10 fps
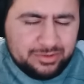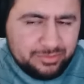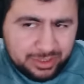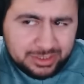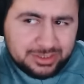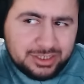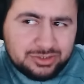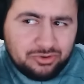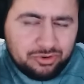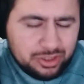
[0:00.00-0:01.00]
Bir de ses
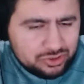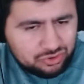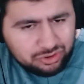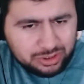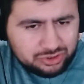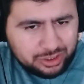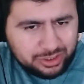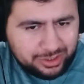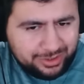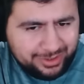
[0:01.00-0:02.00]
o kadar çok ki şu an.
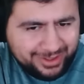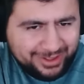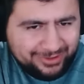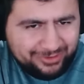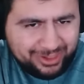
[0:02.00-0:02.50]
Valla